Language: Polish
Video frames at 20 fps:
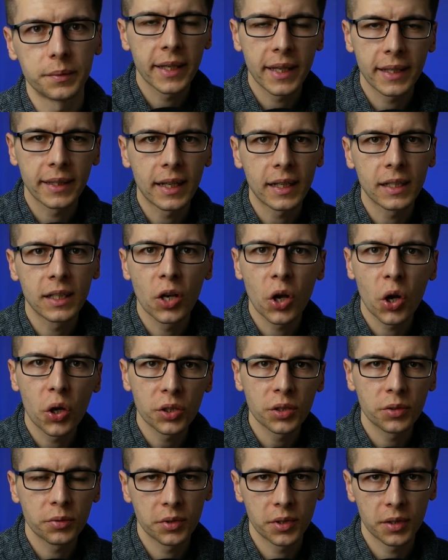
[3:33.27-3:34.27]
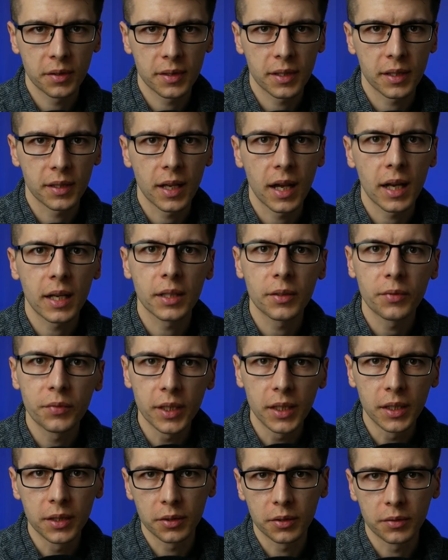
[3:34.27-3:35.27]
Jednak koszt urządzenia i
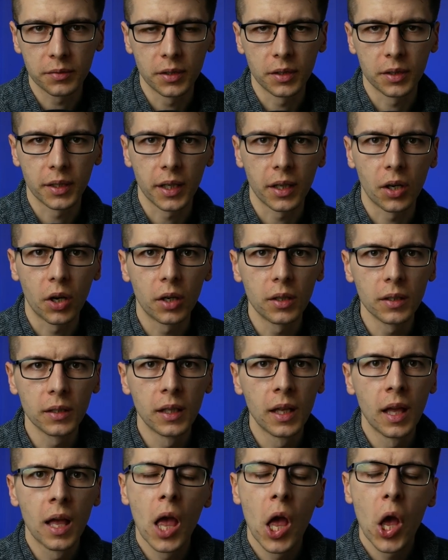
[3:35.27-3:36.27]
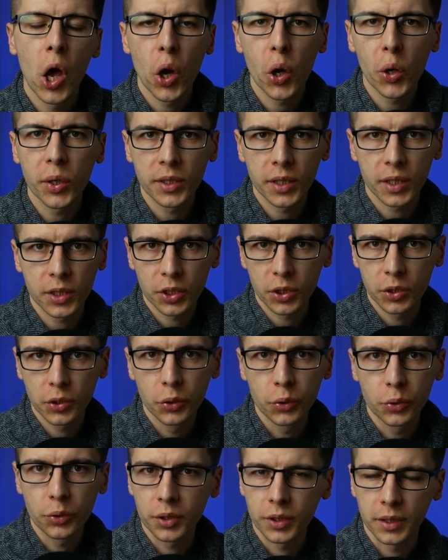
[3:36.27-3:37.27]
filtrów do niego chociaż
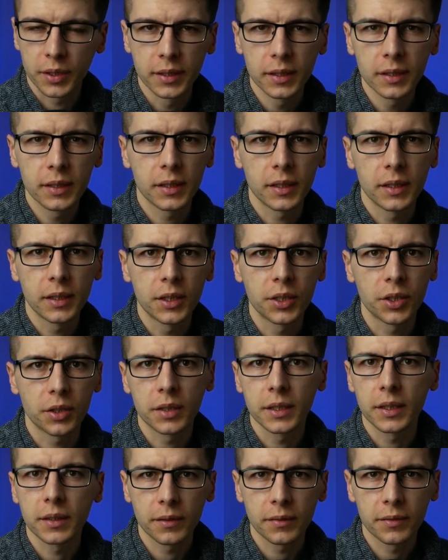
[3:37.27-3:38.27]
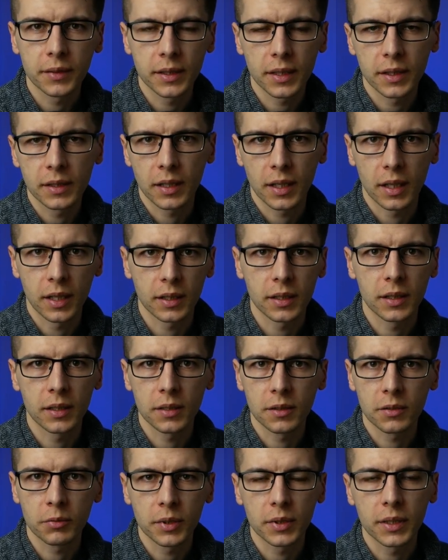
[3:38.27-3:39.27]
duży i liczony w setkach
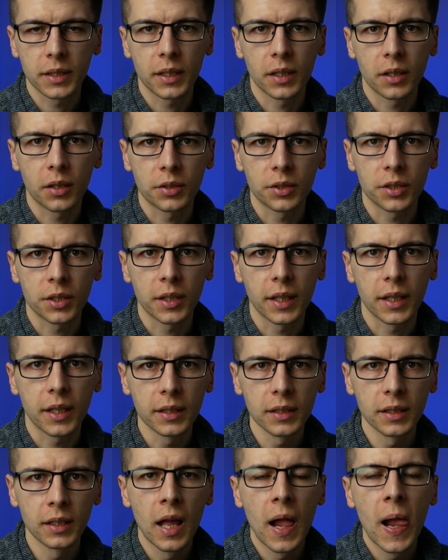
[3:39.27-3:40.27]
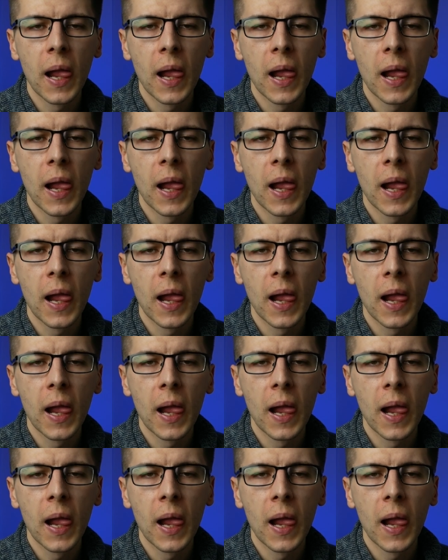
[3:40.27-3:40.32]
złotych rocznie,